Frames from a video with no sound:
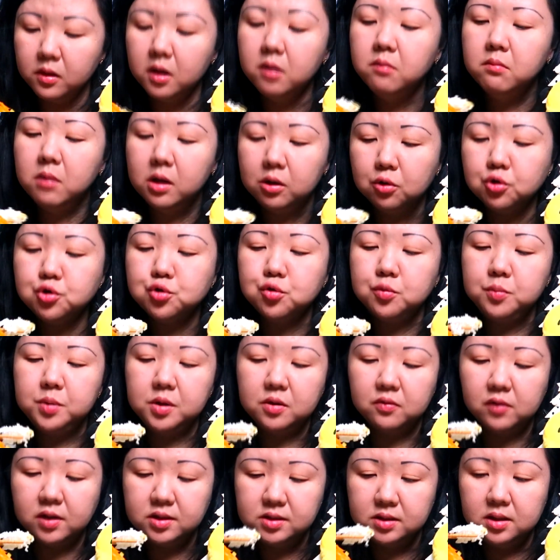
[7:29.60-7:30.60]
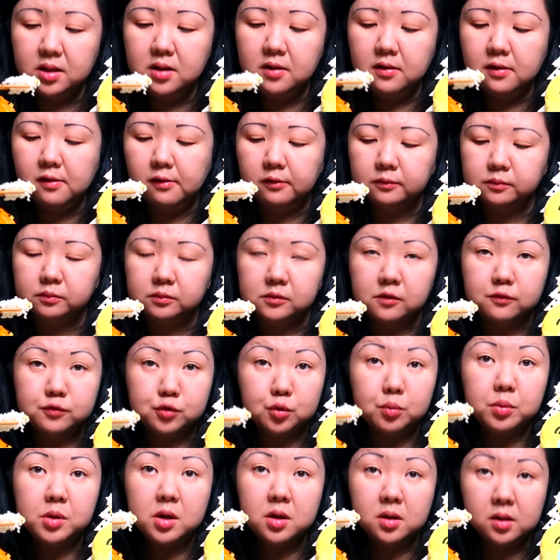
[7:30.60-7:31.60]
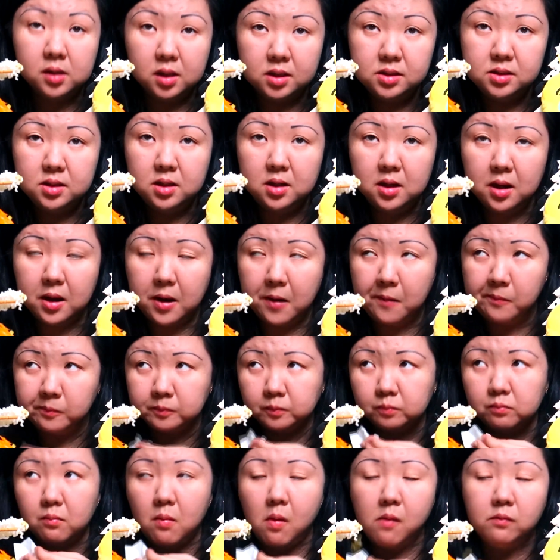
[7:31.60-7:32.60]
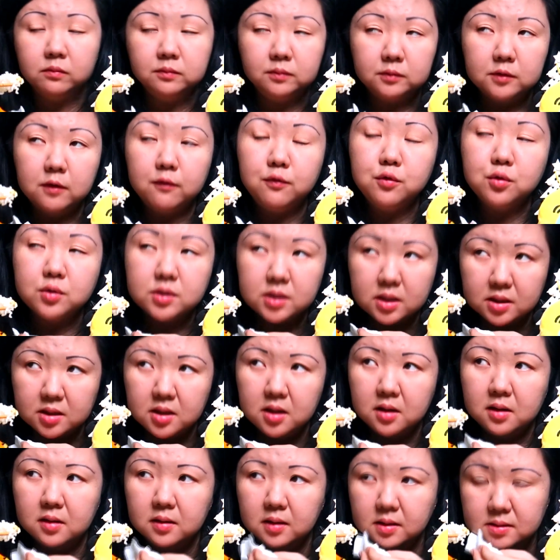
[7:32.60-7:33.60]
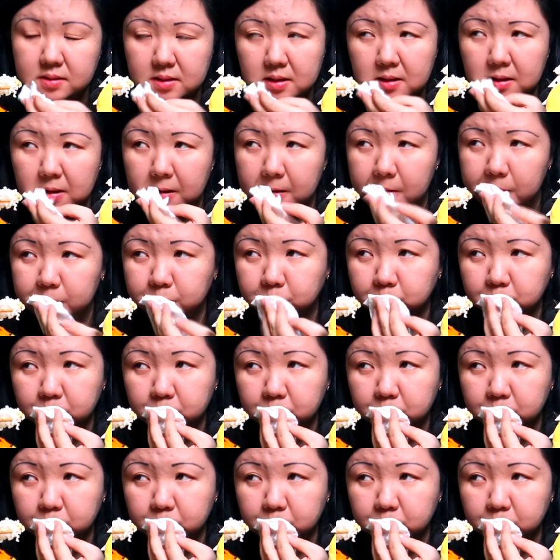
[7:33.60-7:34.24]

Молочку перевозили в сумке-холодильнике, в рюкзаке-холодильнике.